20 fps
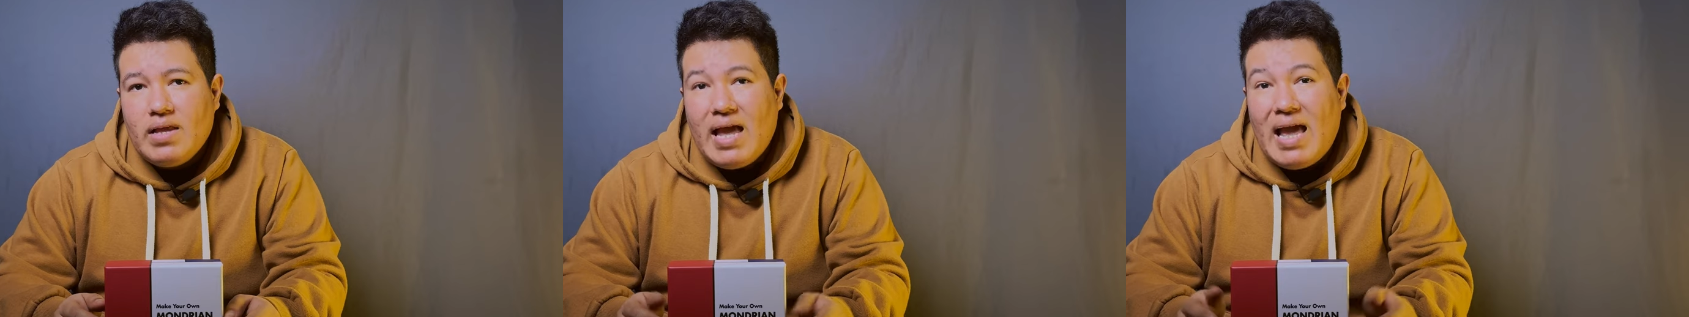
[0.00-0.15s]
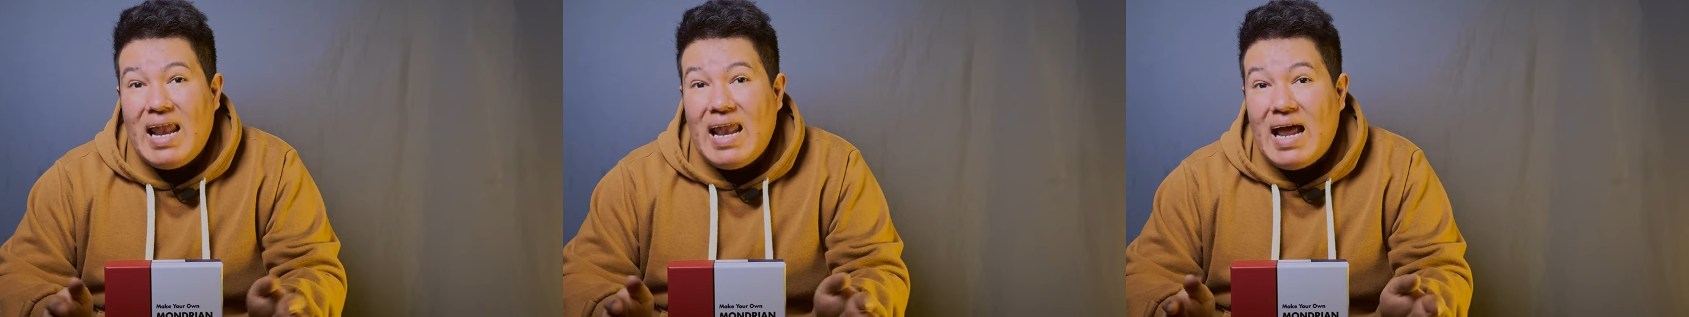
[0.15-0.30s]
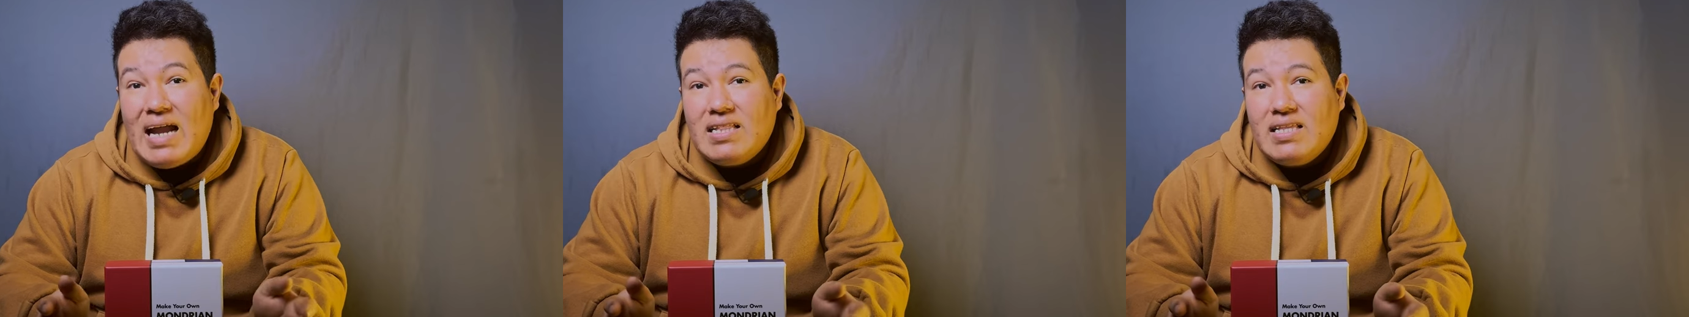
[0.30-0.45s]

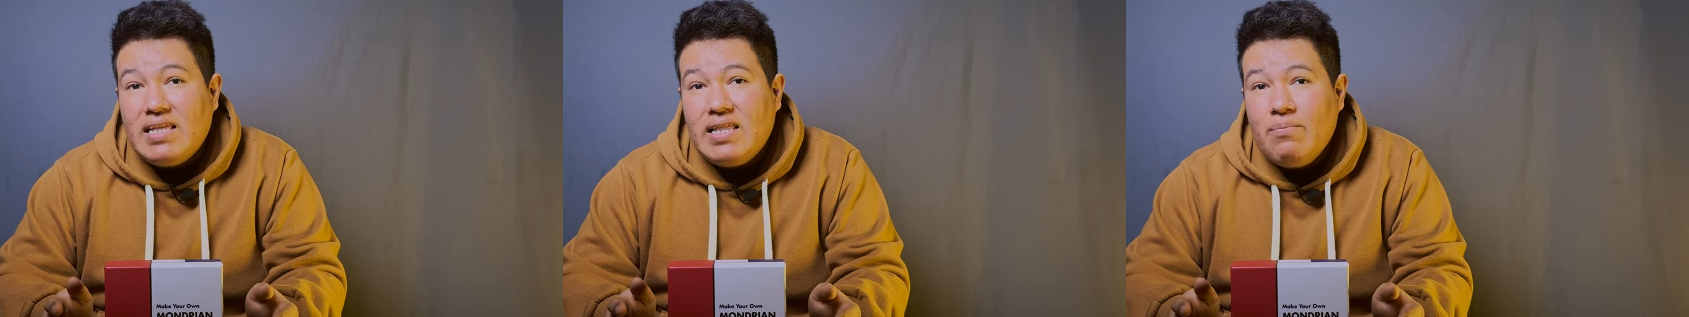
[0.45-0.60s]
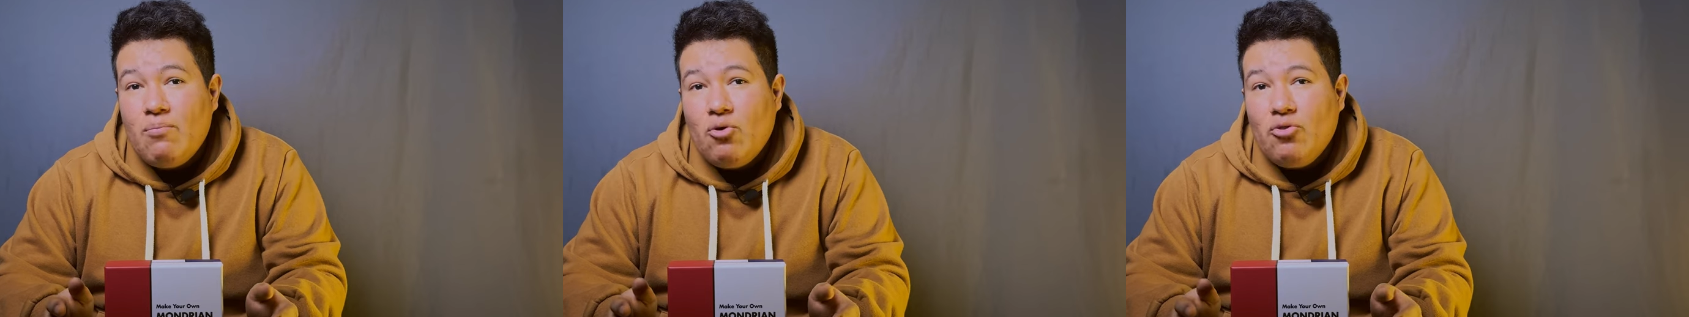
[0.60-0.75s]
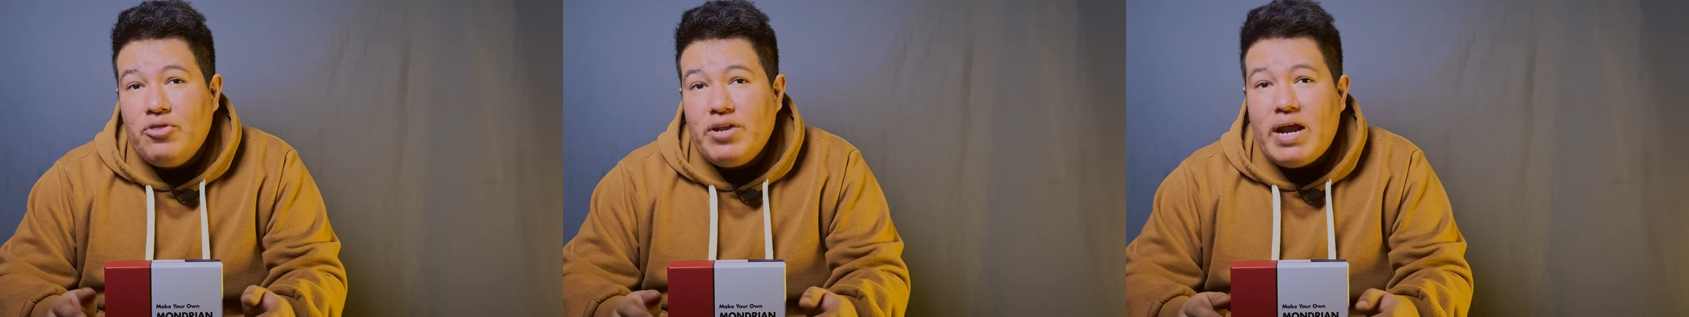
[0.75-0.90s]
El arte de
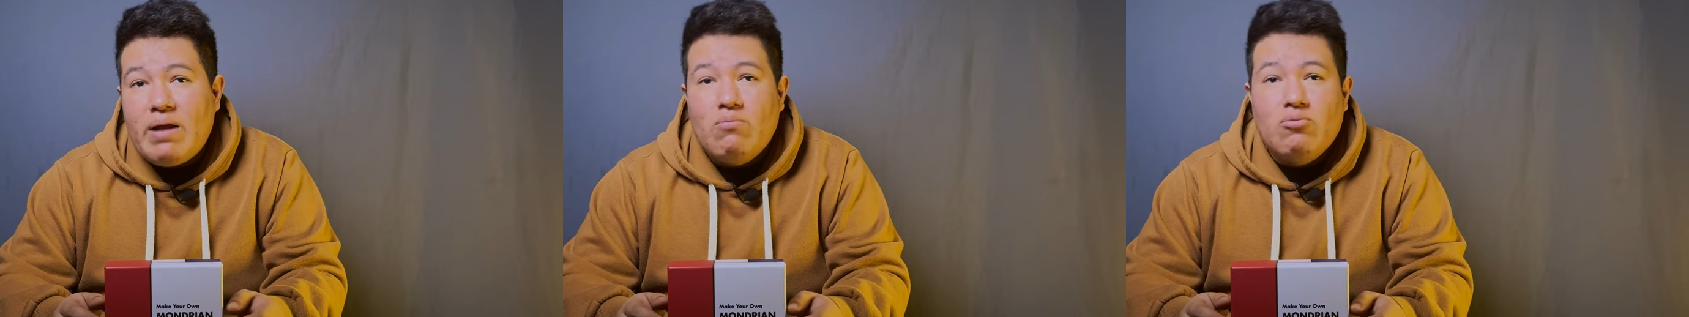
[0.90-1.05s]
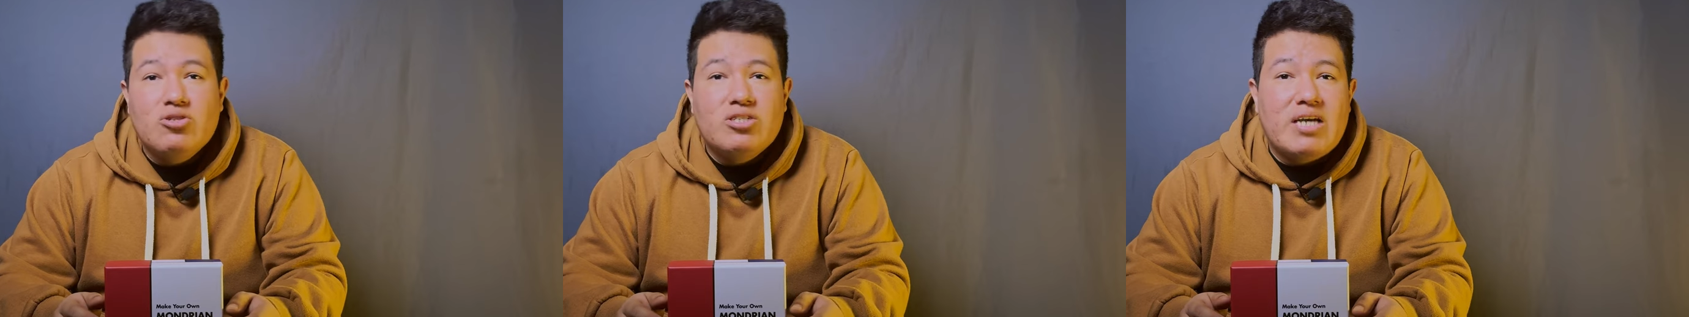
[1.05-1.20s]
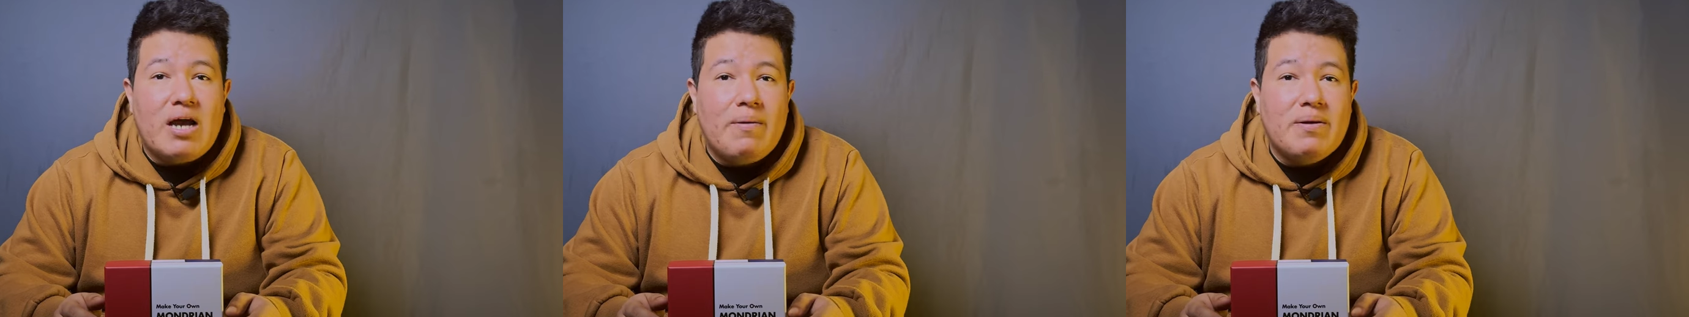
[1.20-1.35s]
Mondrian
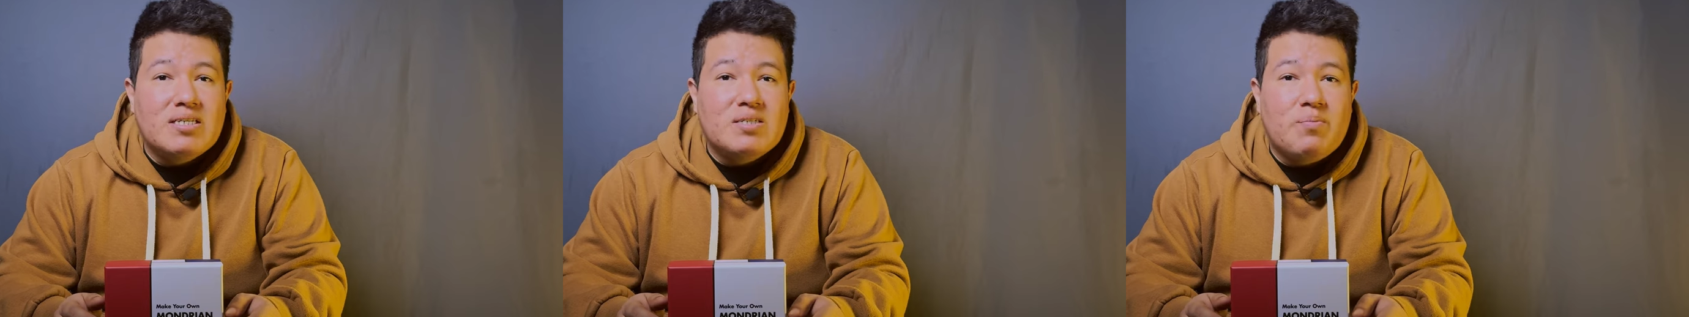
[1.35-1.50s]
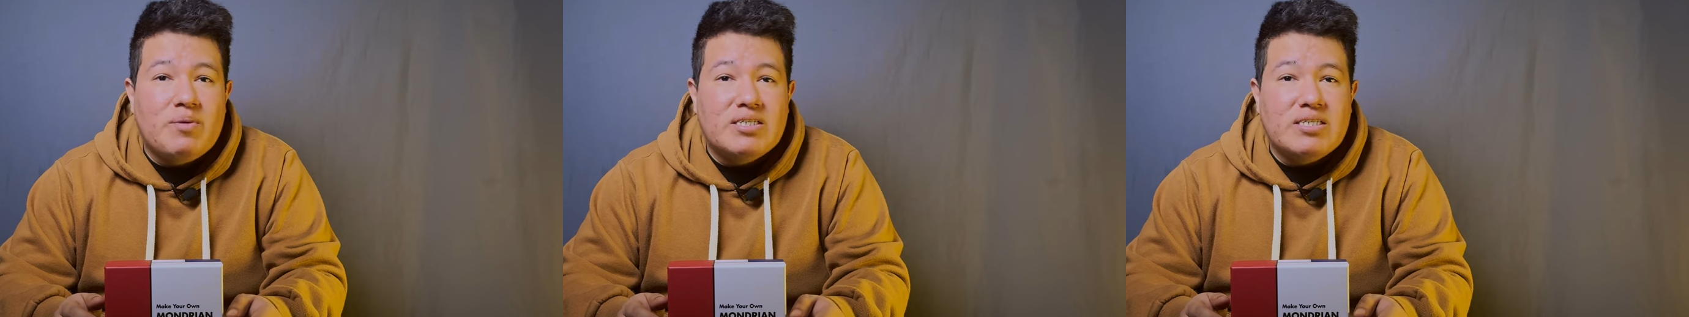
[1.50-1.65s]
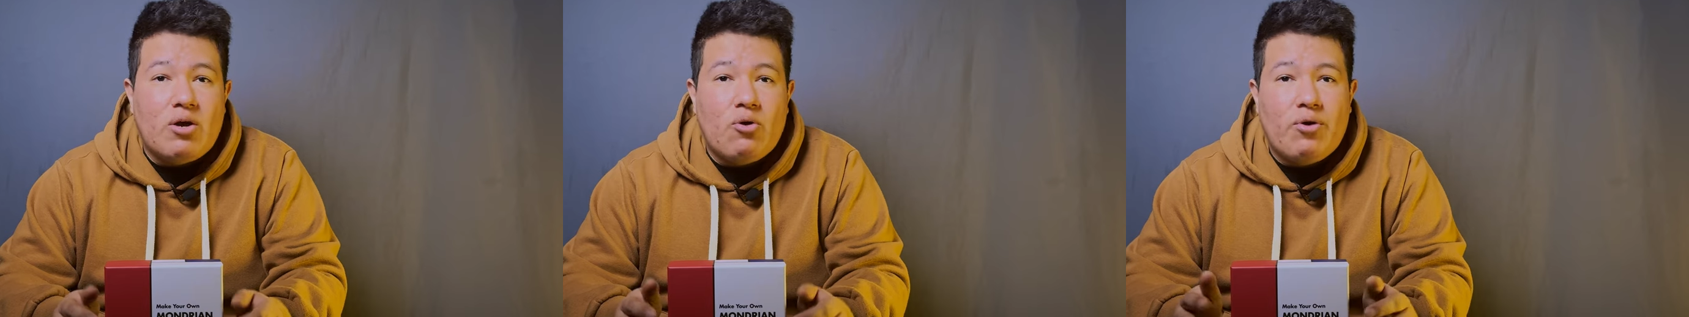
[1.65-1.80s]
buscaba
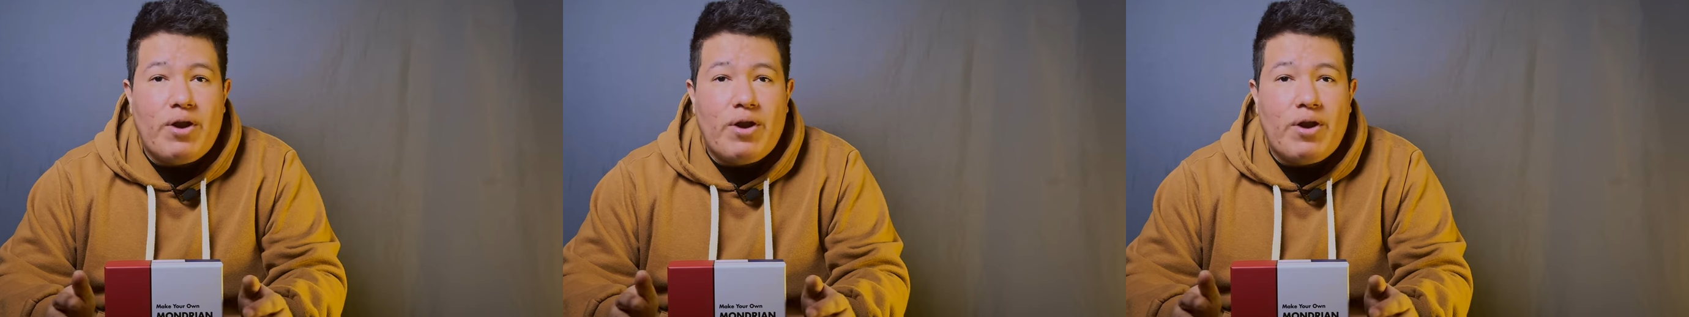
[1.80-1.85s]
expresar